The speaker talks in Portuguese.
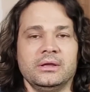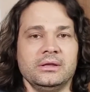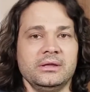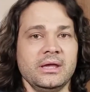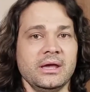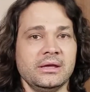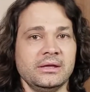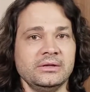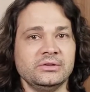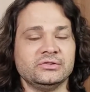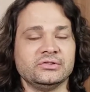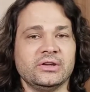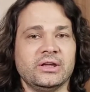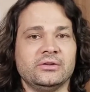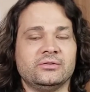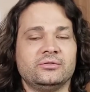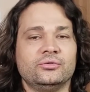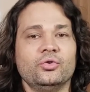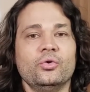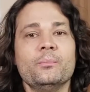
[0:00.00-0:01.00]
E aí,
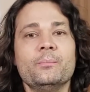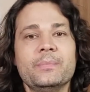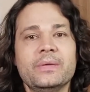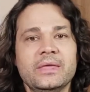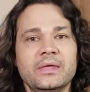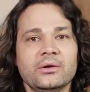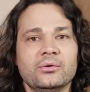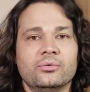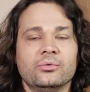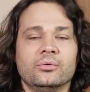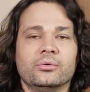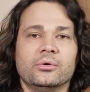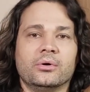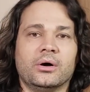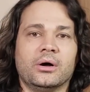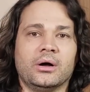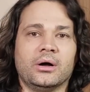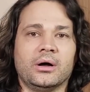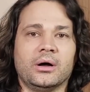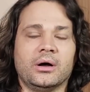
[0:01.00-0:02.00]
gente, domingo,
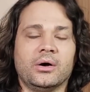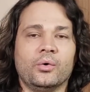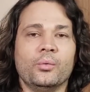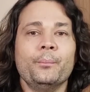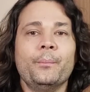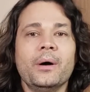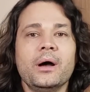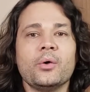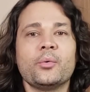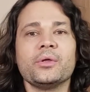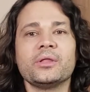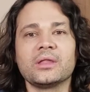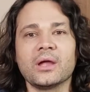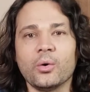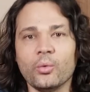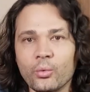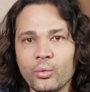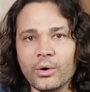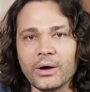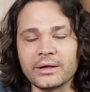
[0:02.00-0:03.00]
o Banco
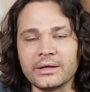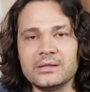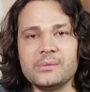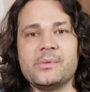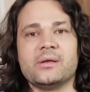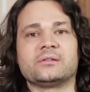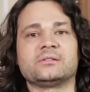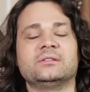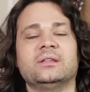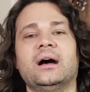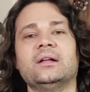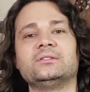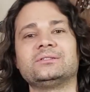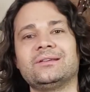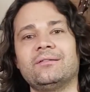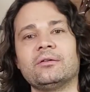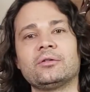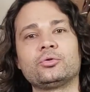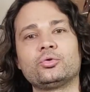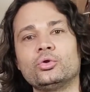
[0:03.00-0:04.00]
Itaú aqui da minha cidade
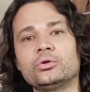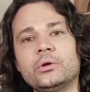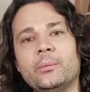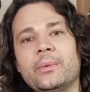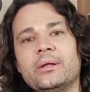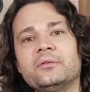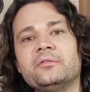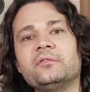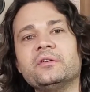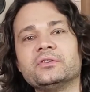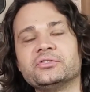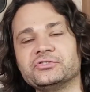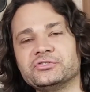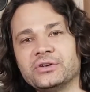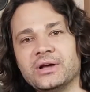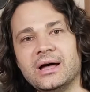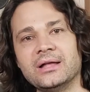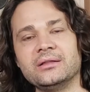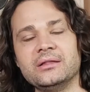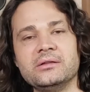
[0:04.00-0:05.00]
estava totalmente
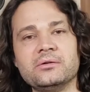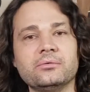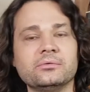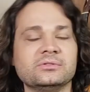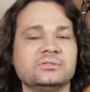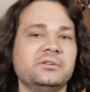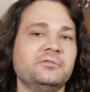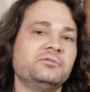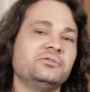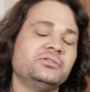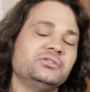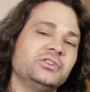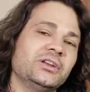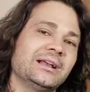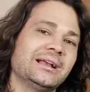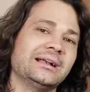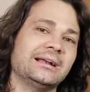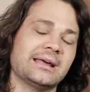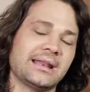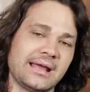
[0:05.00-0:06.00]
fechado, inclusive tinha
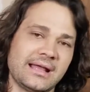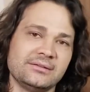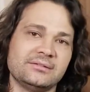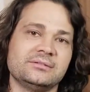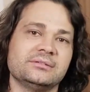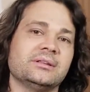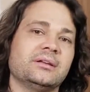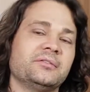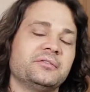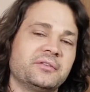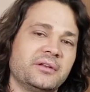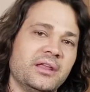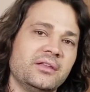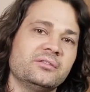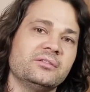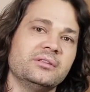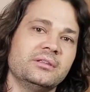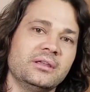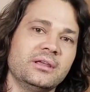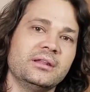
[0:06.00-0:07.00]
grades na
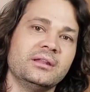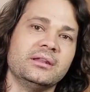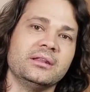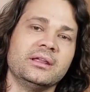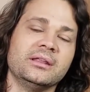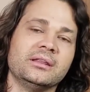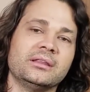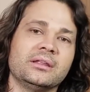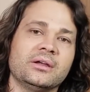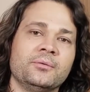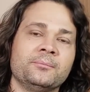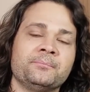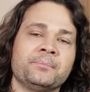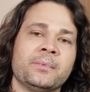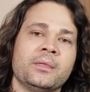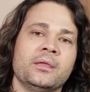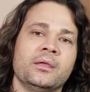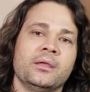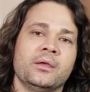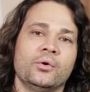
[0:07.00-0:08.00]
frente dele, né? Então,
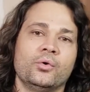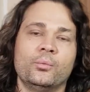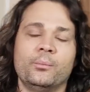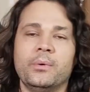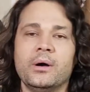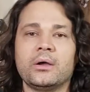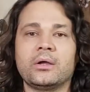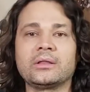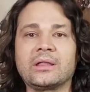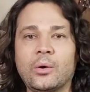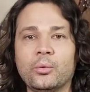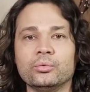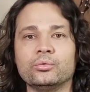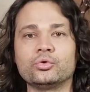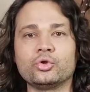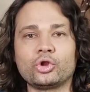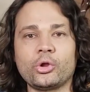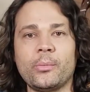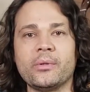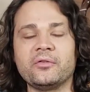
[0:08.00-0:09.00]
o Banco Itaú
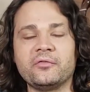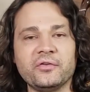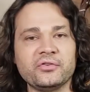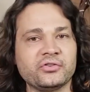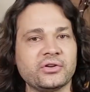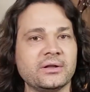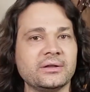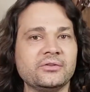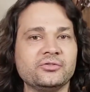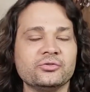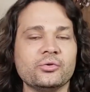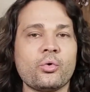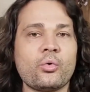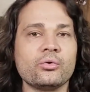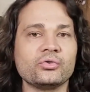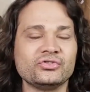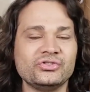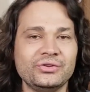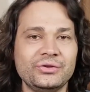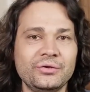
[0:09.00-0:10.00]
totalmente fechado, a gente não
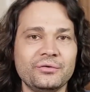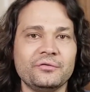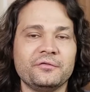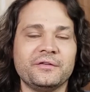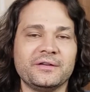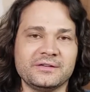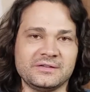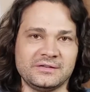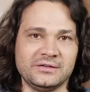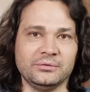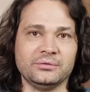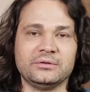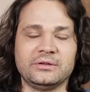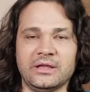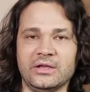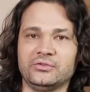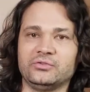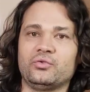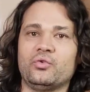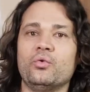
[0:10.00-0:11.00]
conseguiu fazer o
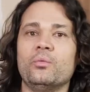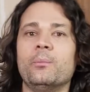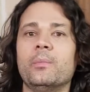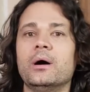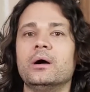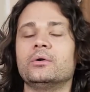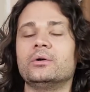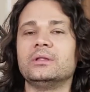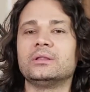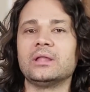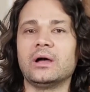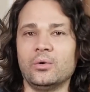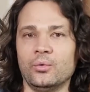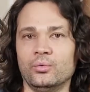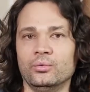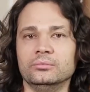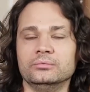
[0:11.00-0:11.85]
teste com o Banco Itaú,